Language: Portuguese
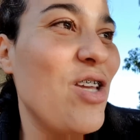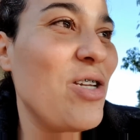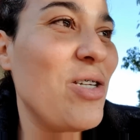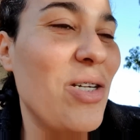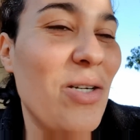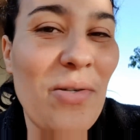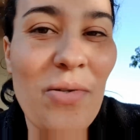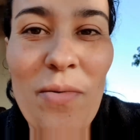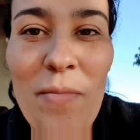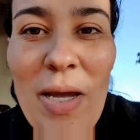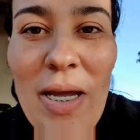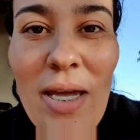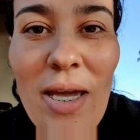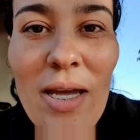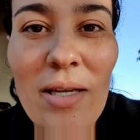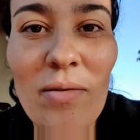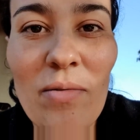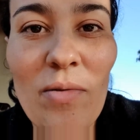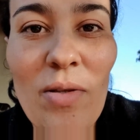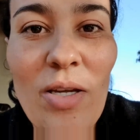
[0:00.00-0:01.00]
e tem dia que eu tô mais
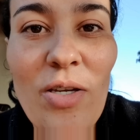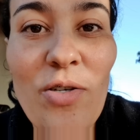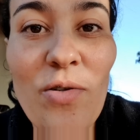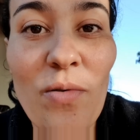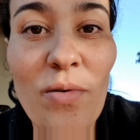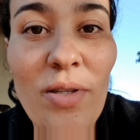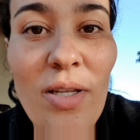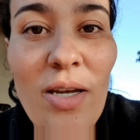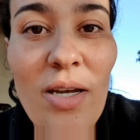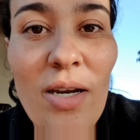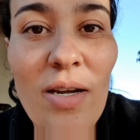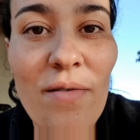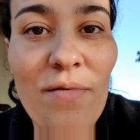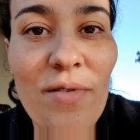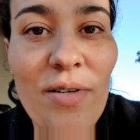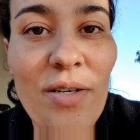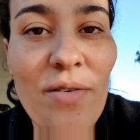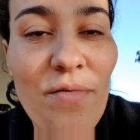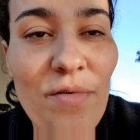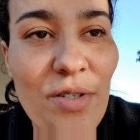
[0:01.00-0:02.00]
quieto. Tô desde ontem
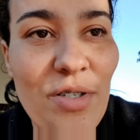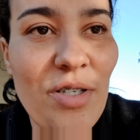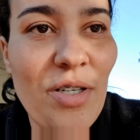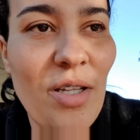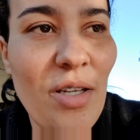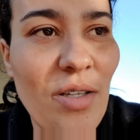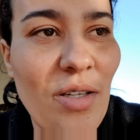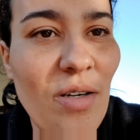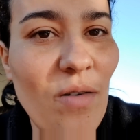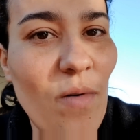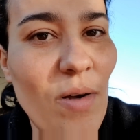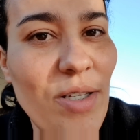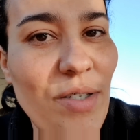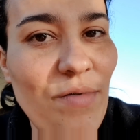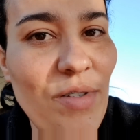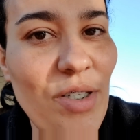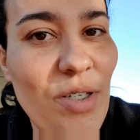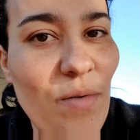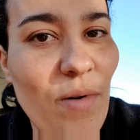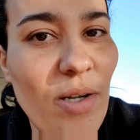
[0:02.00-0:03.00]
gravando, o vídeo já tá dando
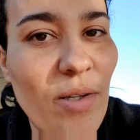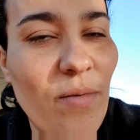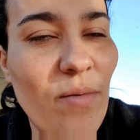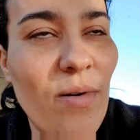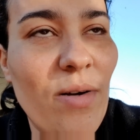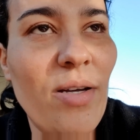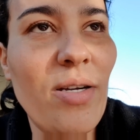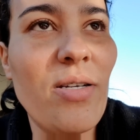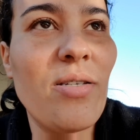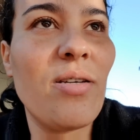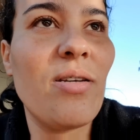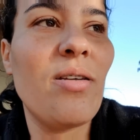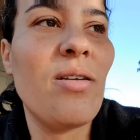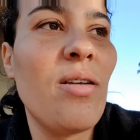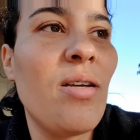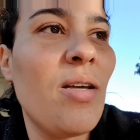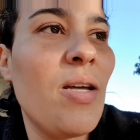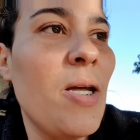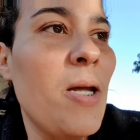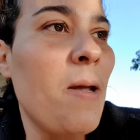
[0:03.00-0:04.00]
quase 24 horas, ó.
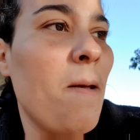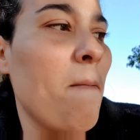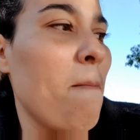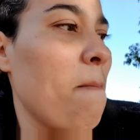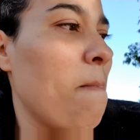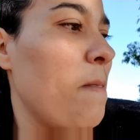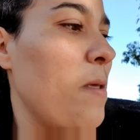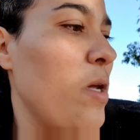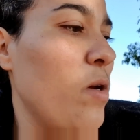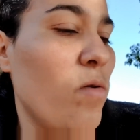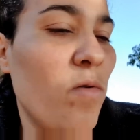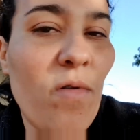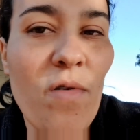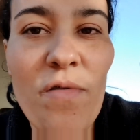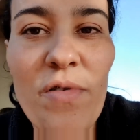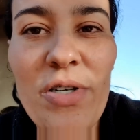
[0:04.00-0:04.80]
E eu não